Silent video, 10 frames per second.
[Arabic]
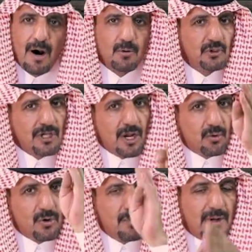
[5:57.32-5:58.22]
أبوي صار
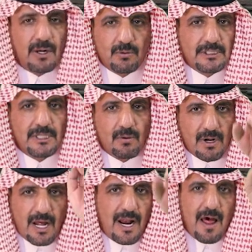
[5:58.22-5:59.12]
له كل مرة يوصينا
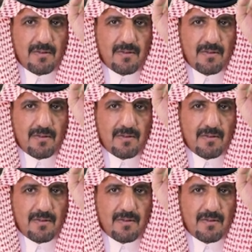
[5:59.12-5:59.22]
والله لا